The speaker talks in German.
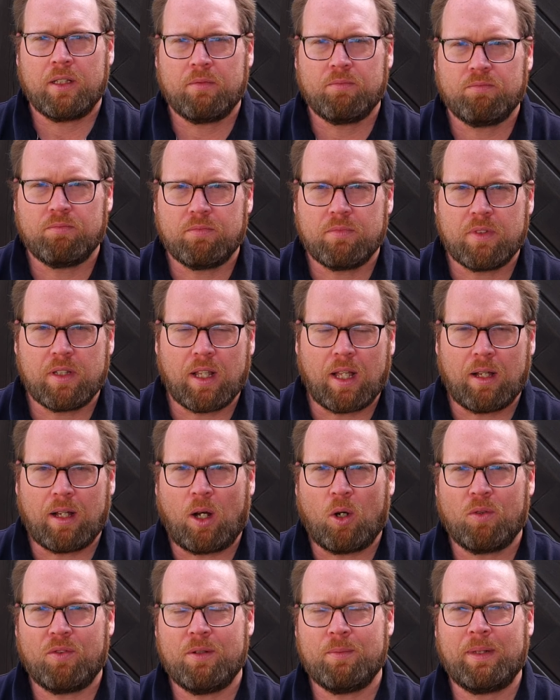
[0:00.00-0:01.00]
hm,
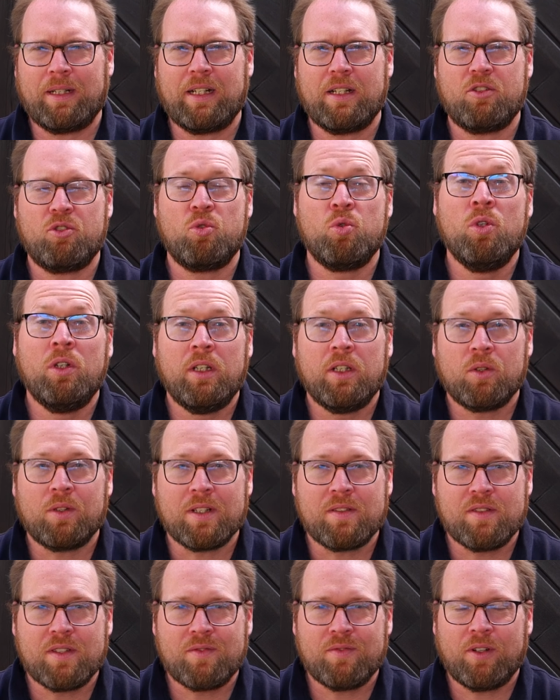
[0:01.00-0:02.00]
auch wenn man natürlich, und
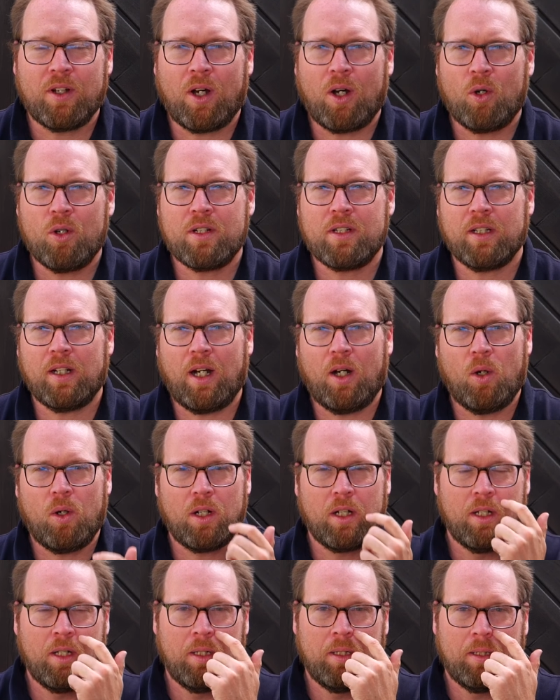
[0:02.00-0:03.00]
das wissen wir heute
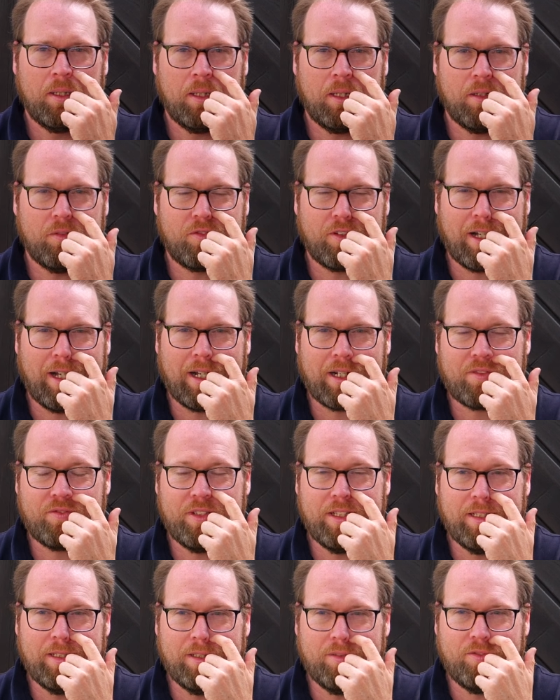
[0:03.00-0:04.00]
auch, äh, fragt,
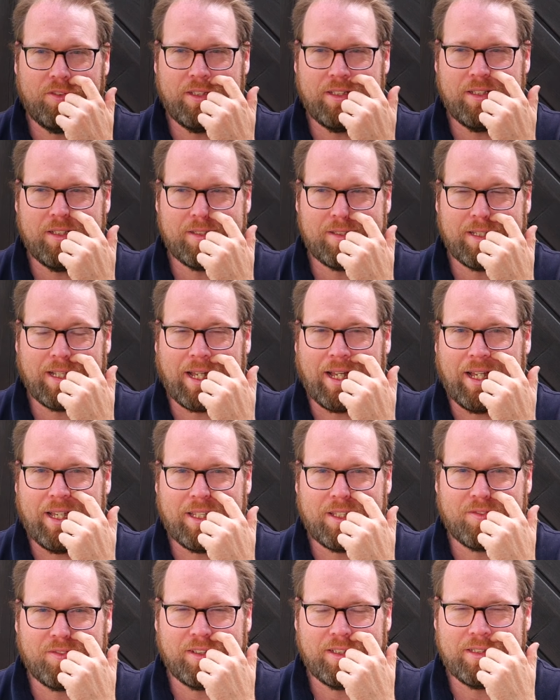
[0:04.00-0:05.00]
wie, wie ist die
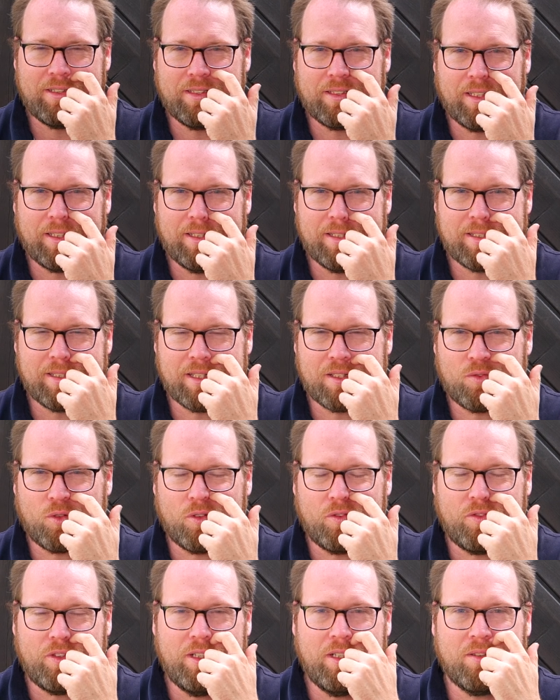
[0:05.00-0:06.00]
Reichweite, dann ist das
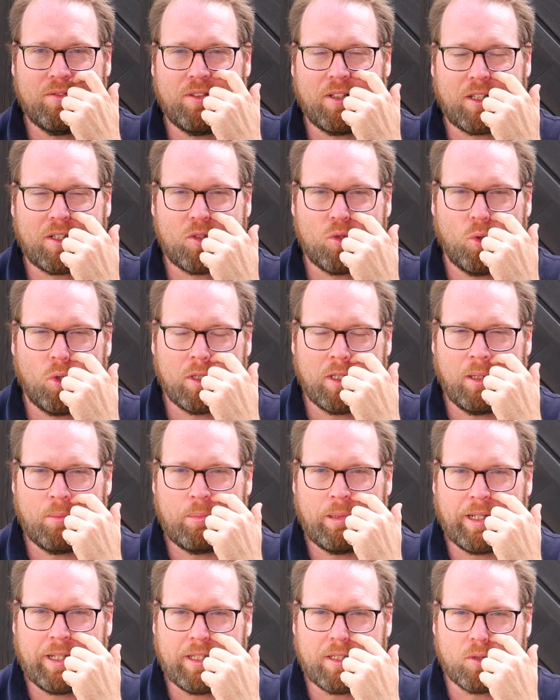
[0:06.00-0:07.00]
von vielen Faktoren
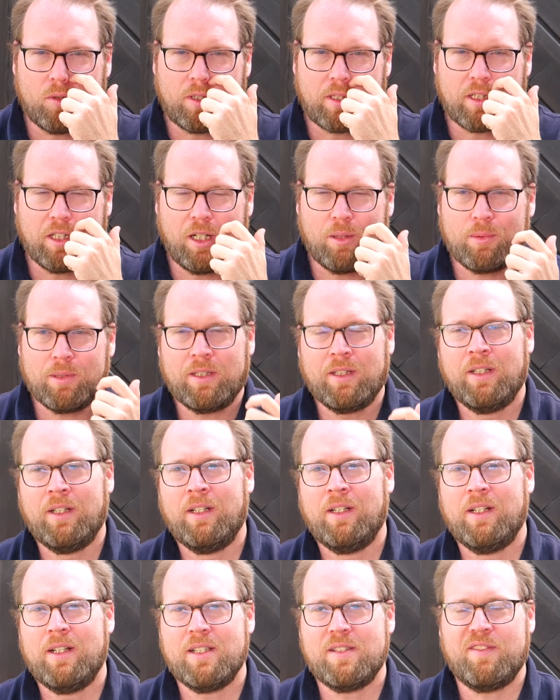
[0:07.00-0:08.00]
abhängig und ich glaube,
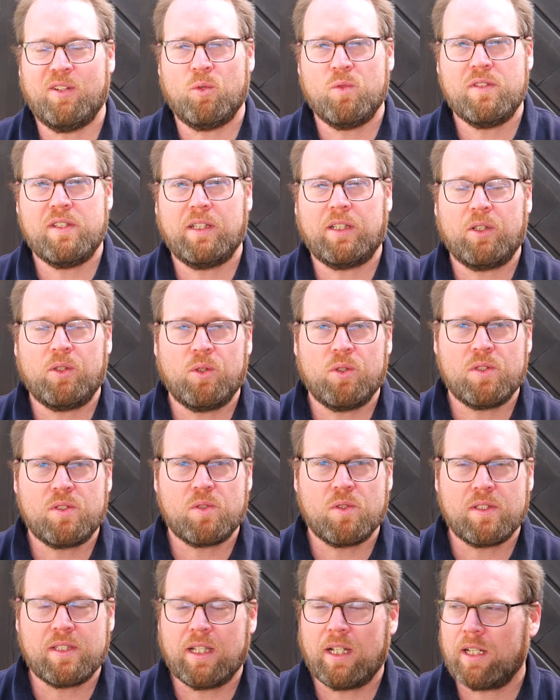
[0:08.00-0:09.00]
es wäre unseriös
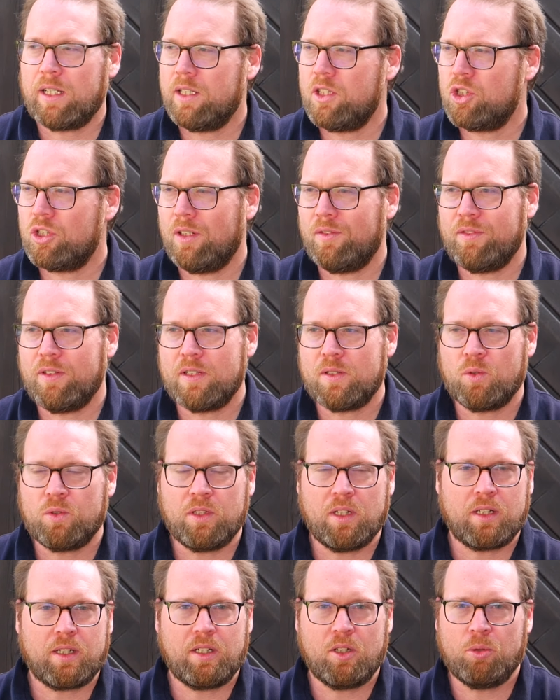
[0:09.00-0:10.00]
zu sagen, ich schaffe jetzt
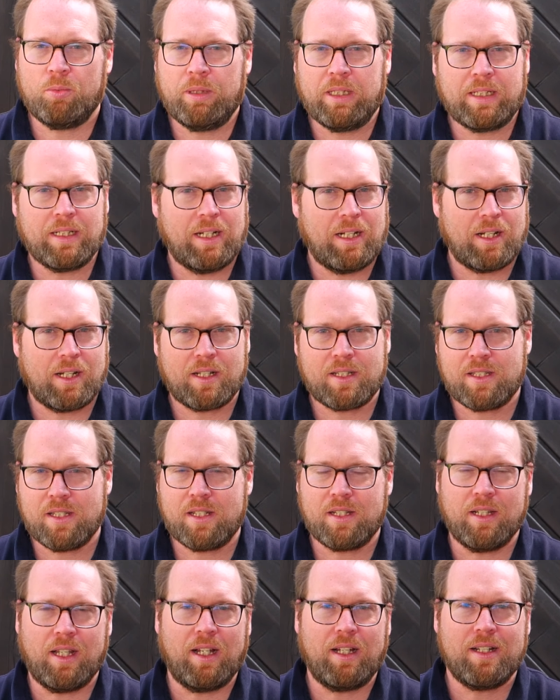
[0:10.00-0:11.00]
100 Kilometer
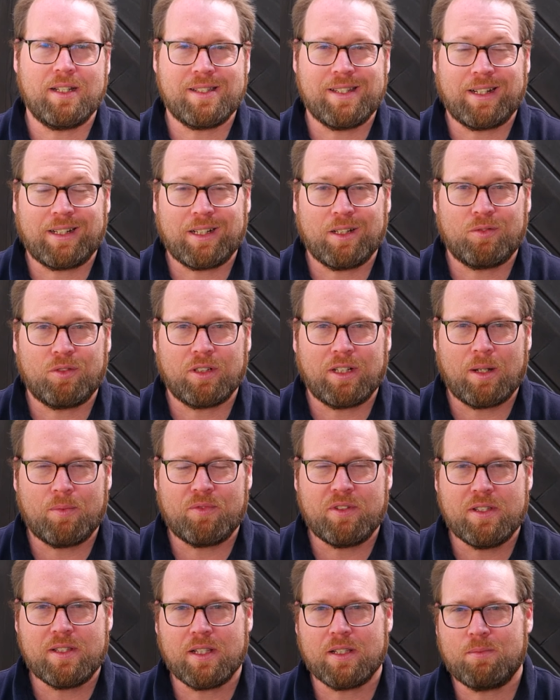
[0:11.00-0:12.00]
80. Nein, es hängt davon ab,
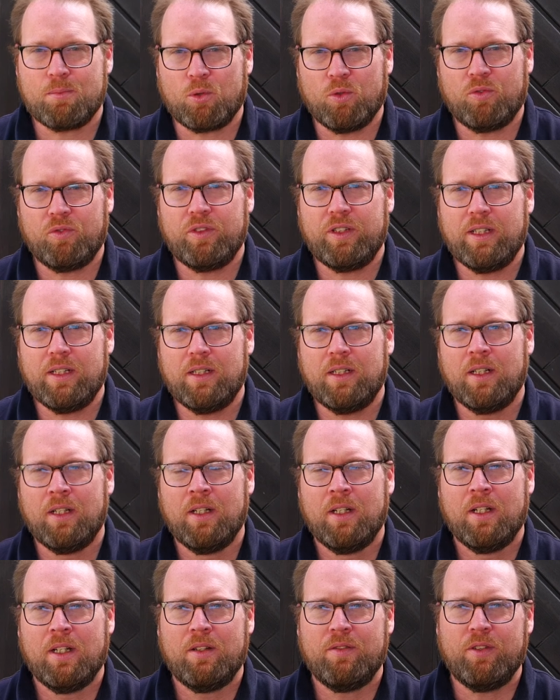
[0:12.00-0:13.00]
wie ist das Profil,
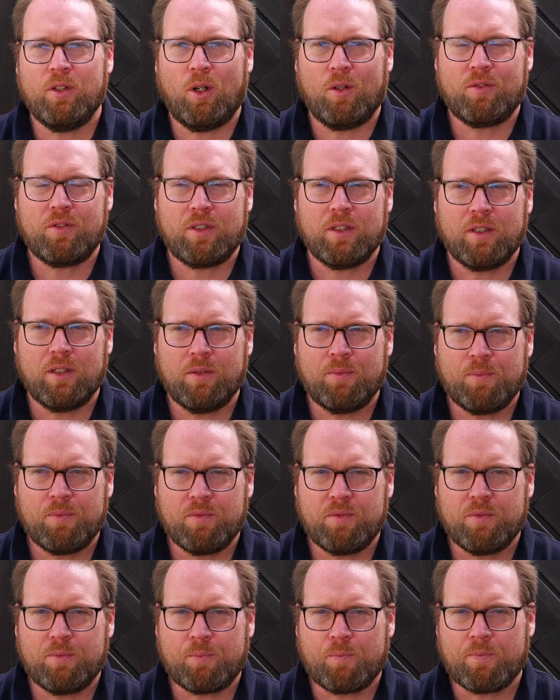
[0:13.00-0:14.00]
wie oft,
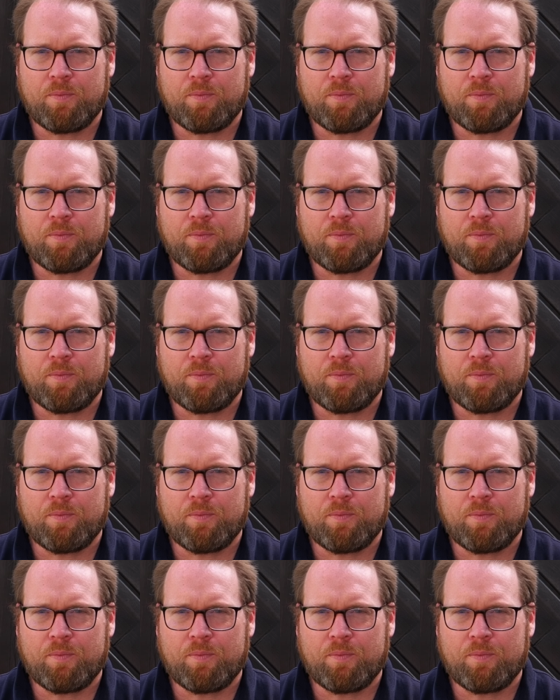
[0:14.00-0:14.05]
ähm,